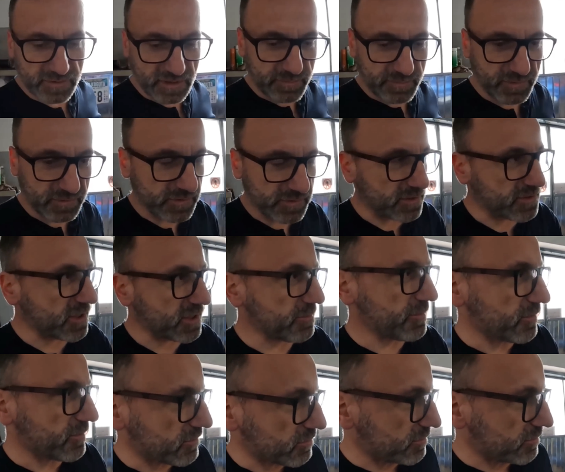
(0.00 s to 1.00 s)
Tak piąteczek
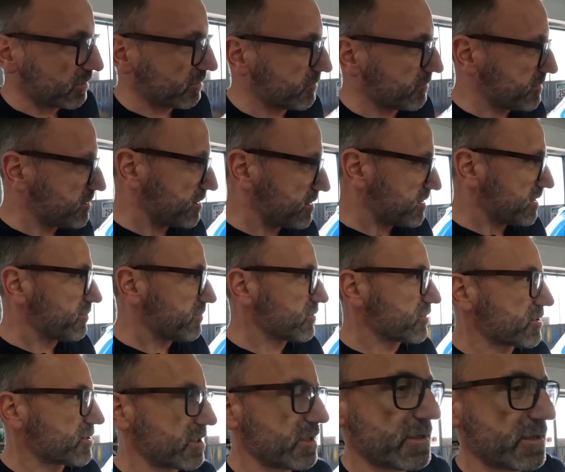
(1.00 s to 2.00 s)
piątunio. Widzę
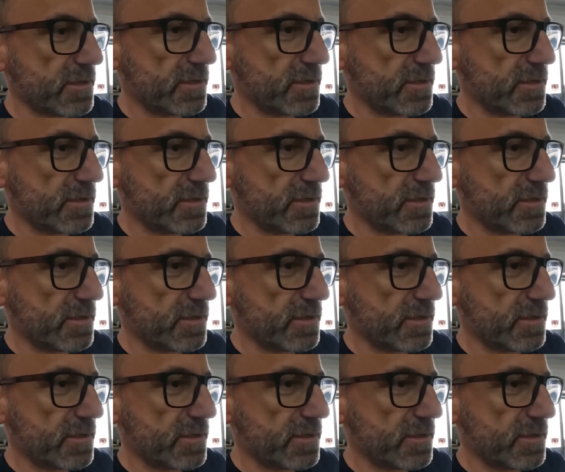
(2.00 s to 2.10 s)
Sebuś